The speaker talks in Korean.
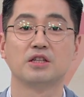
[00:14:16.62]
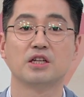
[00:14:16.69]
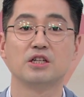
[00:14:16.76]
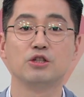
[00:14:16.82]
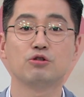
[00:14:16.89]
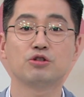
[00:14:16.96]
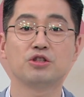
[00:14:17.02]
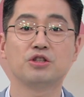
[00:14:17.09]

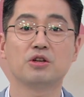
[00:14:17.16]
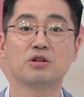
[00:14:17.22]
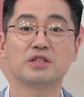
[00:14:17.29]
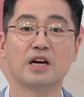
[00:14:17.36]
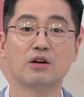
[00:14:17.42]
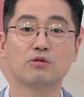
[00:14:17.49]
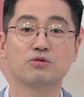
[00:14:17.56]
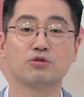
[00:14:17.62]
근육 신경
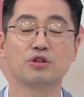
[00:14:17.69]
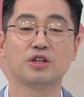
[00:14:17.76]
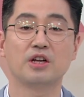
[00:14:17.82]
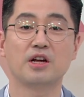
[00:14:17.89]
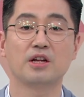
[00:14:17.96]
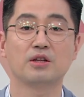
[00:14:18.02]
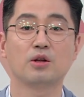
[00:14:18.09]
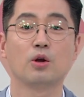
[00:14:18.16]

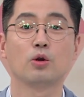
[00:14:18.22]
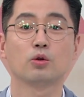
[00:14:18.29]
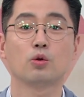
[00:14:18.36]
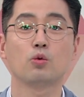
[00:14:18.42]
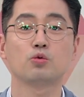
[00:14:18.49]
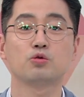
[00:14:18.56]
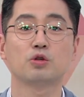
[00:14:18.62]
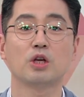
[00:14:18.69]
자극술이란
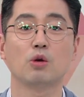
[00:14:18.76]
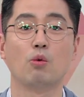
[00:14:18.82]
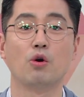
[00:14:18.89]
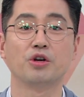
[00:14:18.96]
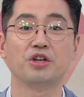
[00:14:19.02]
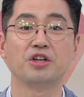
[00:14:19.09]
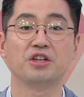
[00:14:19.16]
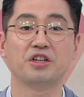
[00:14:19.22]
통증의
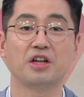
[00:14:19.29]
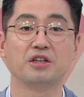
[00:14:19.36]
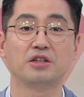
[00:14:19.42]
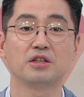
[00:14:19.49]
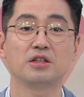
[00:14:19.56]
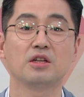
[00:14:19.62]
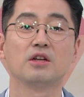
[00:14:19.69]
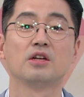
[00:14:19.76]
원인이
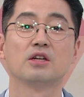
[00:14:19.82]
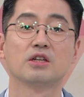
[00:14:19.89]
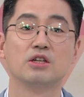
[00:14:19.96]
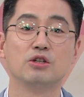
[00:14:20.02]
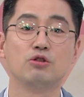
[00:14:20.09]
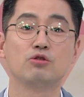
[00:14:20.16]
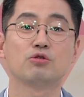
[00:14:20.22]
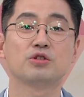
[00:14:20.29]
되는
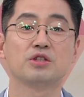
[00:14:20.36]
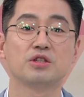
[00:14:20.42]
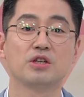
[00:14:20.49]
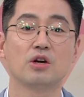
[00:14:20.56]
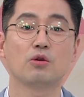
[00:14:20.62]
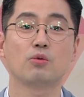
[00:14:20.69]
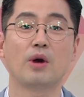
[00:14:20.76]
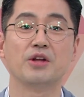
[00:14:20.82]
근육
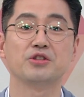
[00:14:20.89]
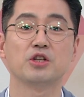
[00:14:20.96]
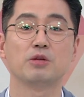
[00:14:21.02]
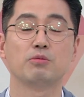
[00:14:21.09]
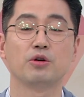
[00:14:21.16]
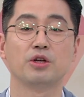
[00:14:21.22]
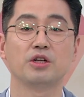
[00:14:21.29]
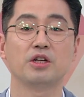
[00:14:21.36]
신경 관절
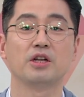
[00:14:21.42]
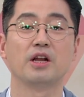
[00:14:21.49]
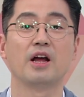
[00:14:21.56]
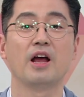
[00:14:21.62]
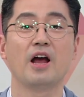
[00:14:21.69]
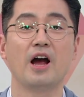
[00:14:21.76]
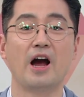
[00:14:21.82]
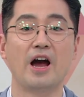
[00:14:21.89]
부위를
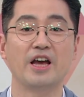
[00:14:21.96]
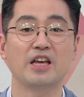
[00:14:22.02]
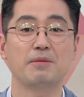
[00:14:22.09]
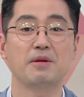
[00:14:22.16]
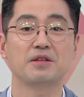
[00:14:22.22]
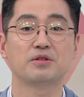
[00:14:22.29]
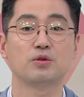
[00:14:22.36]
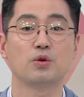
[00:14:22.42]

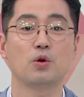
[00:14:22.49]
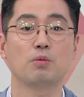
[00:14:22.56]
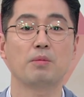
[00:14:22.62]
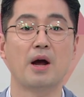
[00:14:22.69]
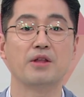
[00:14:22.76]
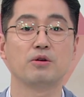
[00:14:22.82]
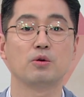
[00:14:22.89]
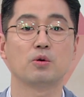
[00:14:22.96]
IMS용
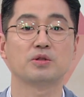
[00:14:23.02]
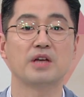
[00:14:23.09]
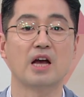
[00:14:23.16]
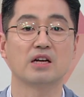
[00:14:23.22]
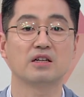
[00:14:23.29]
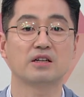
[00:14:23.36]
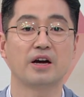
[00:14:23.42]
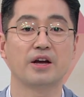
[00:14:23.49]
바늘로
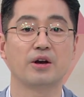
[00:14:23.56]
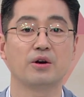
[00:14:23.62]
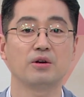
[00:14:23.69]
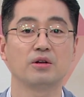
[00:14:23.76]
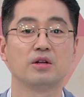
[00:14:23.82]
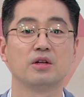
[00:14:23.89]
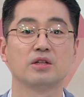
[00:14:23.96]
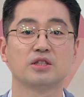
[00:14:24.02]

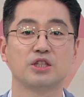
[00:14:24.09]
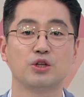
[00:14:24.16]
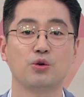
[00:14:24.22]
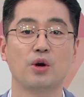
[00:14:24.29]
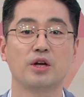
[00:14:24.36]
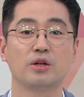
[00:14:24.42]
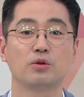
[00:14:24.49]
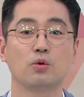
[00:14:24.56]
자극하여
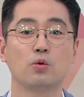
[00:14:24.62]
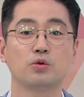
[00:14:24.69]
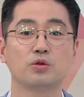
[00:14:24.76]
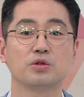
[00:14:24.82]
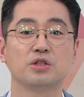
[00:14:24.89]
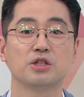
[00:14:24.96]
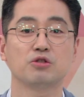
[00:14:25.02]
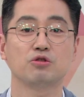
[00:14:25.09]
치료하는
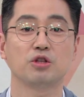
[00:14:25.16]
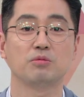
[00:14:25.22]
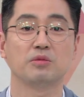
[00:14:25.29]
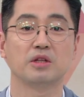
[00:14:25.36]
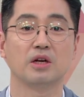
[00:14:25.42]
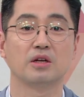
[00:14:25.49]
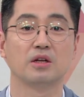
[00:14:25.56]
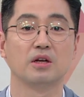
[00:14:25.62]
통증
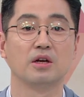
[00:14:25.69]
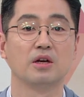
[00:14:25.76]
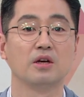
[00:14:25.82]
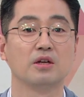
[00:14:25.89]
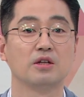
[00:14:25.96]
시술입니다. 네.